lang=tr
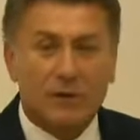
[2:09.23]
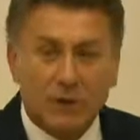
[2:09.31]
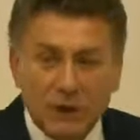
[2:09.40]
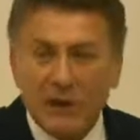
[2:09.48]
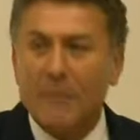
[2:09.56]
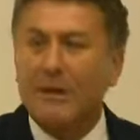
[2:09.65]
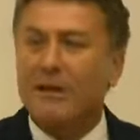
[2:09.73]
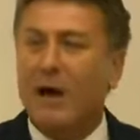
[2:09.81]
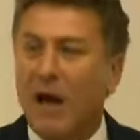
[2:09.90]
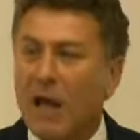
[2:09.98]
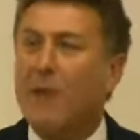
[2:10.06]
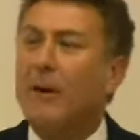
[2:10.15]
TÜGEM'in
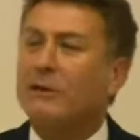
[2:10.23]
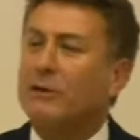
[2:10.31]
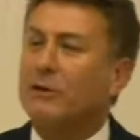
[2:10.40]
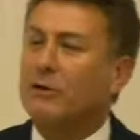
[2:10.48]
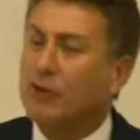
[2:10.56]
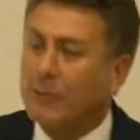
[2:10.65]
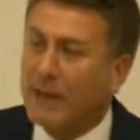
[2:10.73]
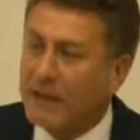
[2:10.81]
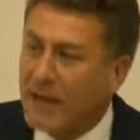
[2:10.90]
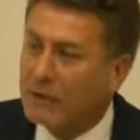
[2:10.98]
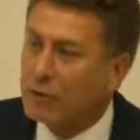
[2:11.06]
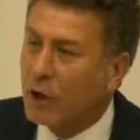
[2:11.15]
alamadığı
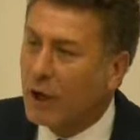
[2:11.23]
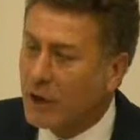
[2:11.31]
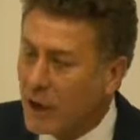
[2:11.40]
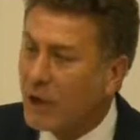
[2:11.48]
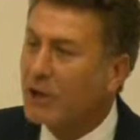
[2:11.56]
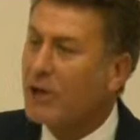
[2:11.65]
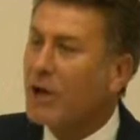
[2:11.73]
gübreden dolayı